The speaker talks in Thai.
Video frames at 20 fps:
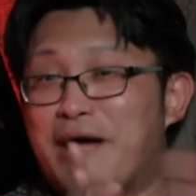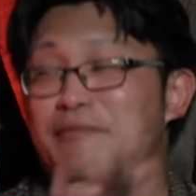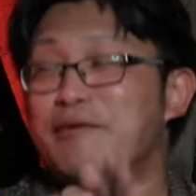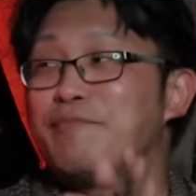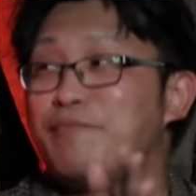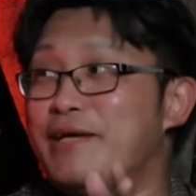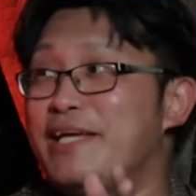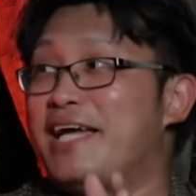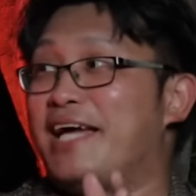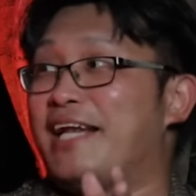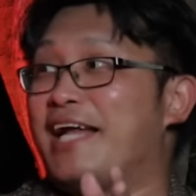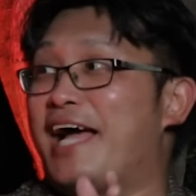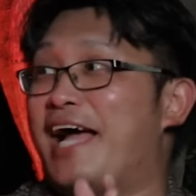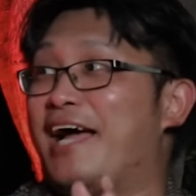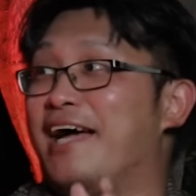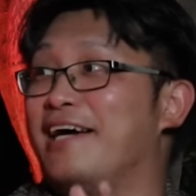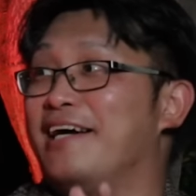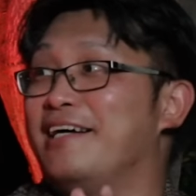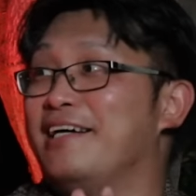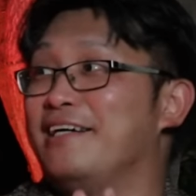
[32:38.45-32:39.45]
มันเปลี่ยนอะ
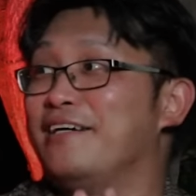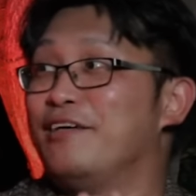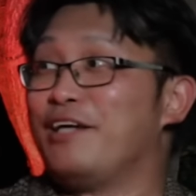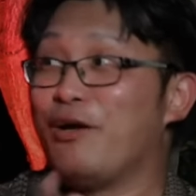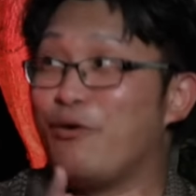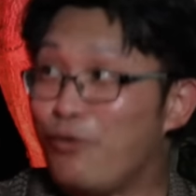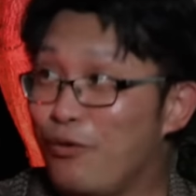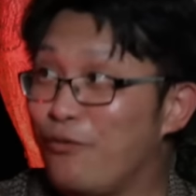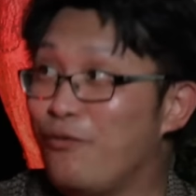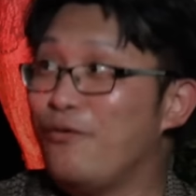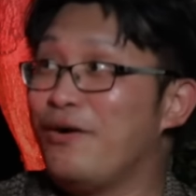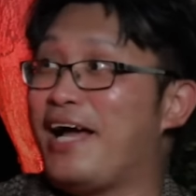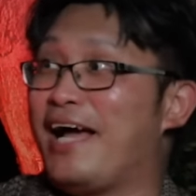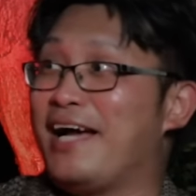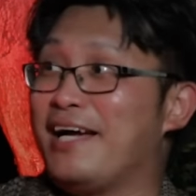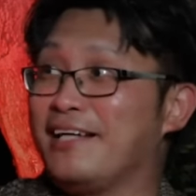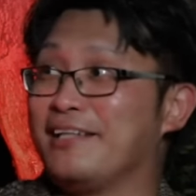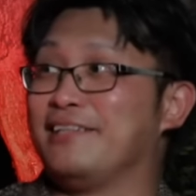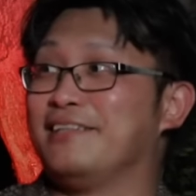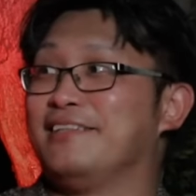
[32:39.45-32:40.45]
เรารู้นะมั
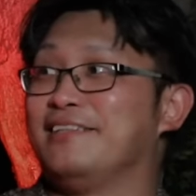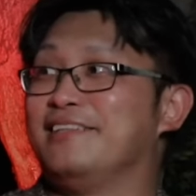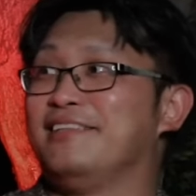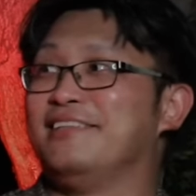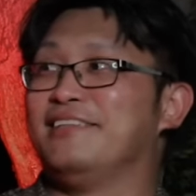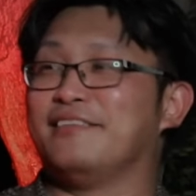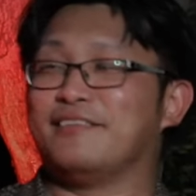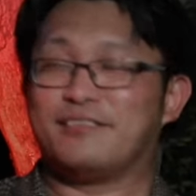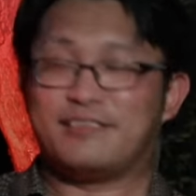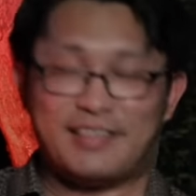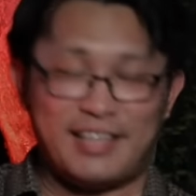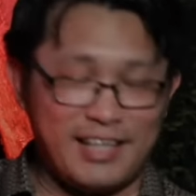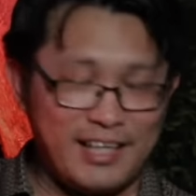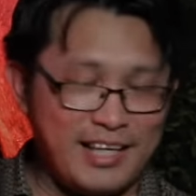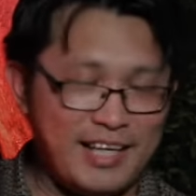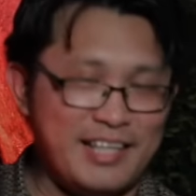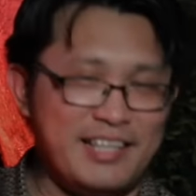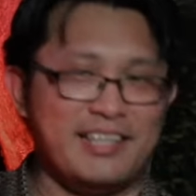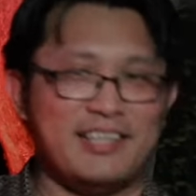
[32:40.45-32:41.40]
นทันทีมันรู้ใช่